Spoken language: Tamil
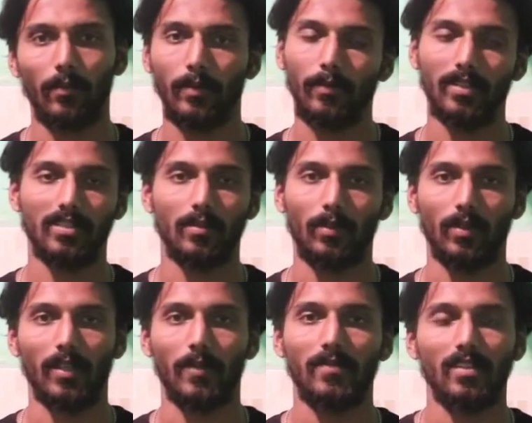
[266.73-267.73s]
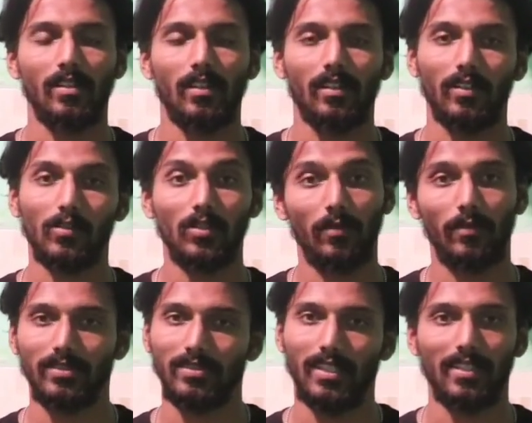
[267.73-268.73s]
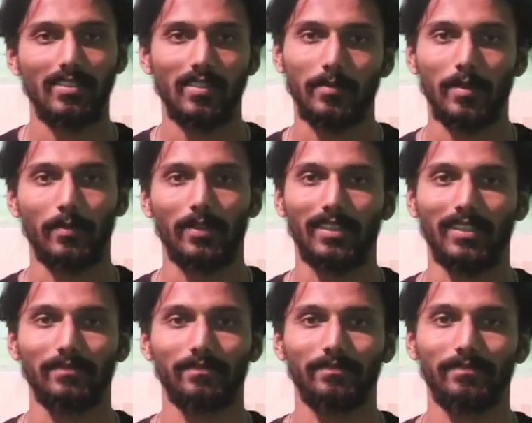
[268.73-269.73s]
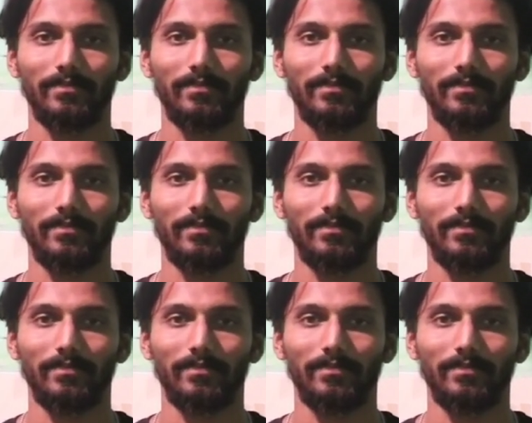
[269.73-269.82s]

கமெண்ட் பாக்ஸில் போடலாம் அண்ட் ஆல்சோ நம்ம சேனல் சப்ஸ்கிரைப் பண்ணுங்கள்